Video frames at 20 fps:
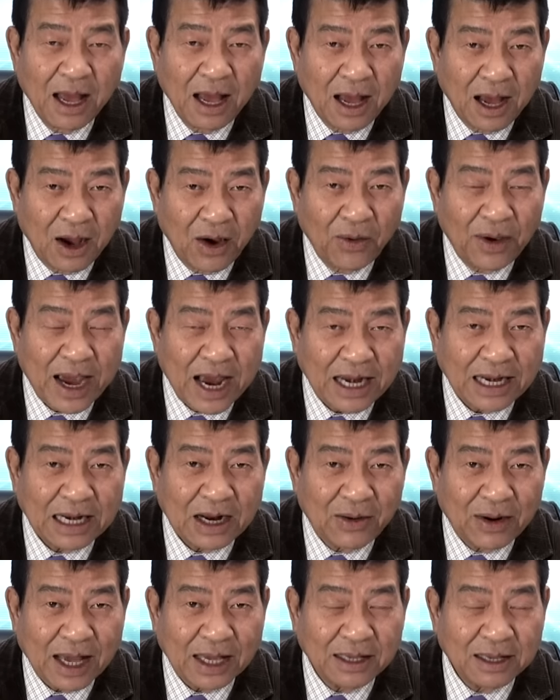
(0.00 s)
Hầu hết
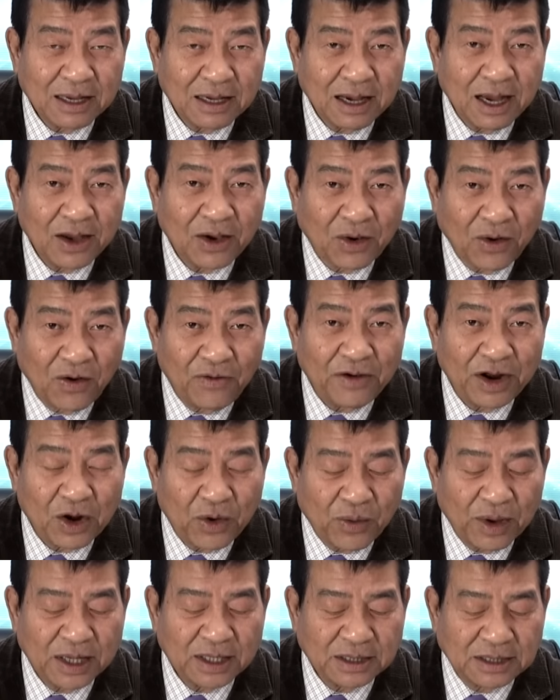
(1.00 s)
đều là những người cố vấn
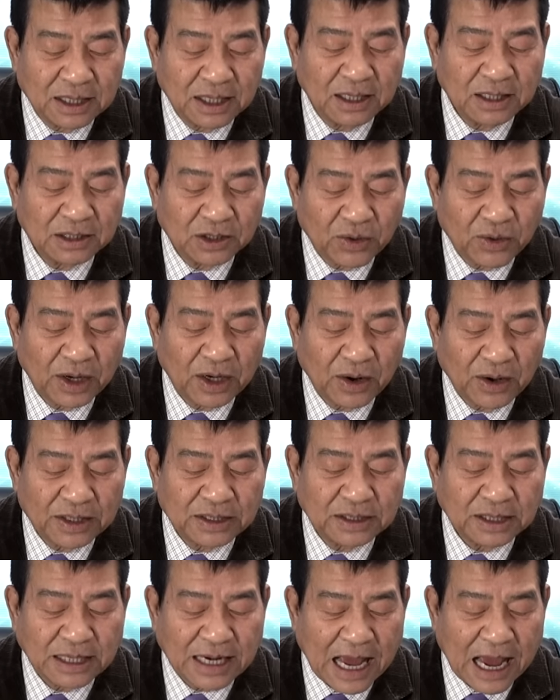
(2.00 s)
quân sự cho quân đội
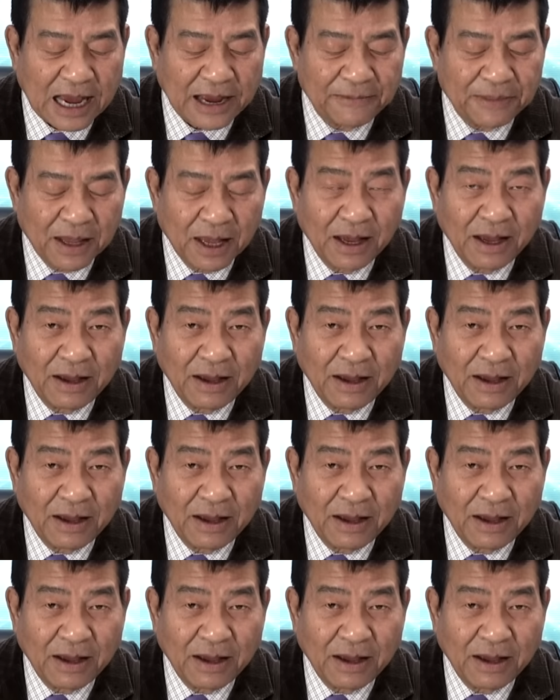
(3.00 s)
xứ này